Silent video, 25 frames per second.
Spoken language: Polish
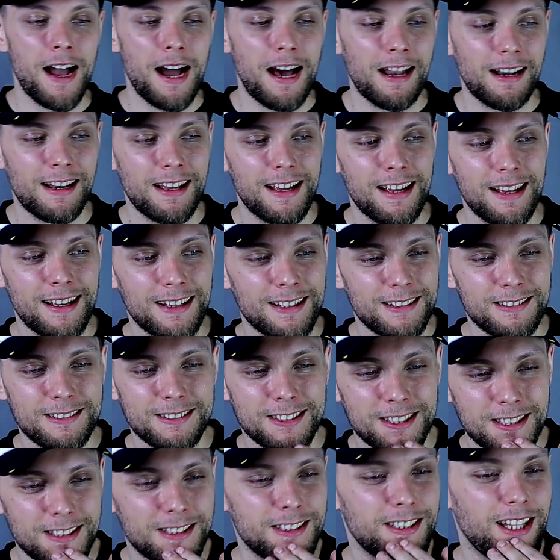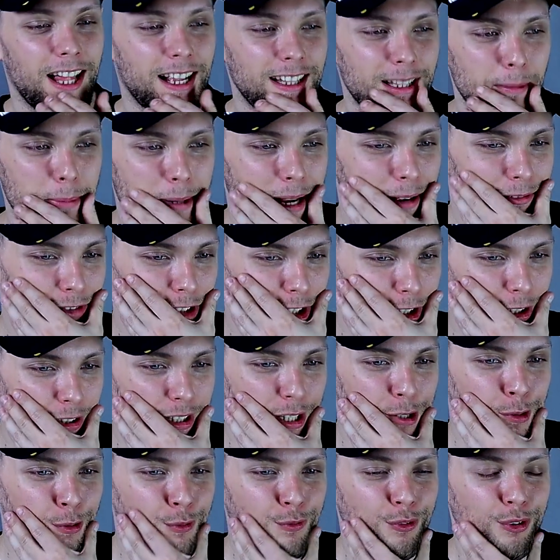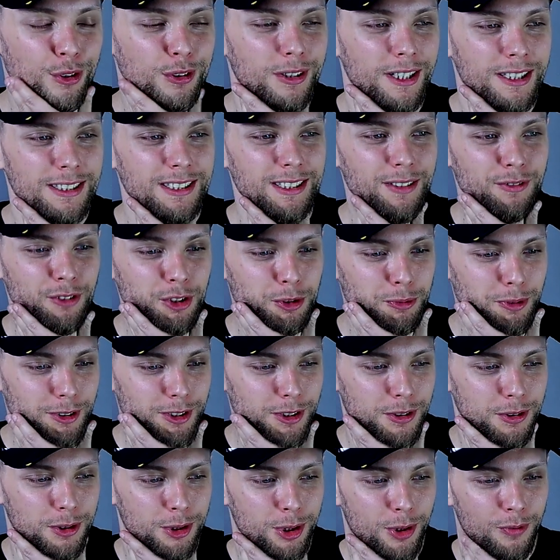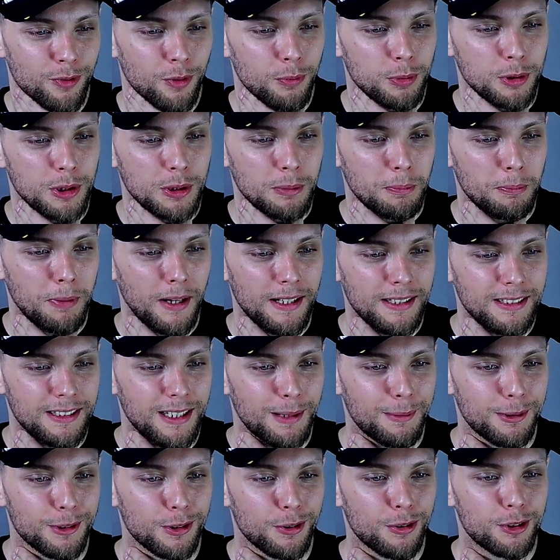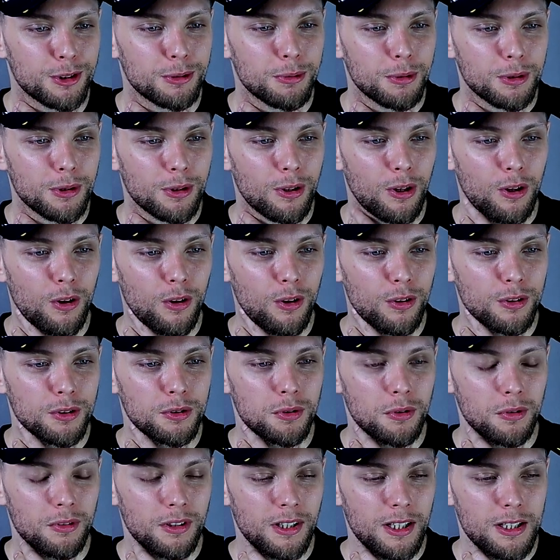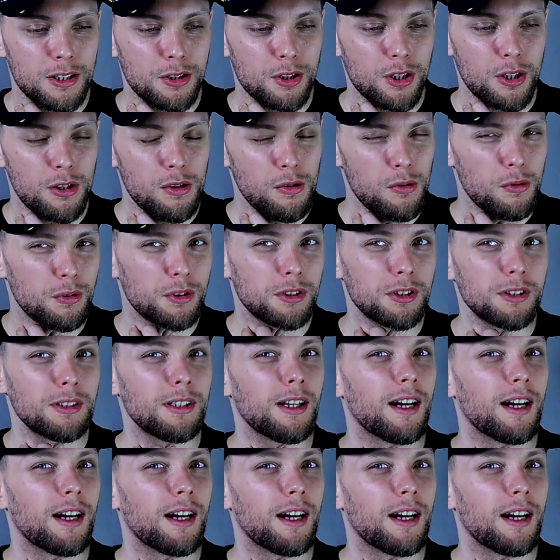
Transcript: Ale, czyli tak naprawdę ta konfrontacja wyszła częściowo przypadkiem, a to chodziło tylko o odciągnięcie ludzi,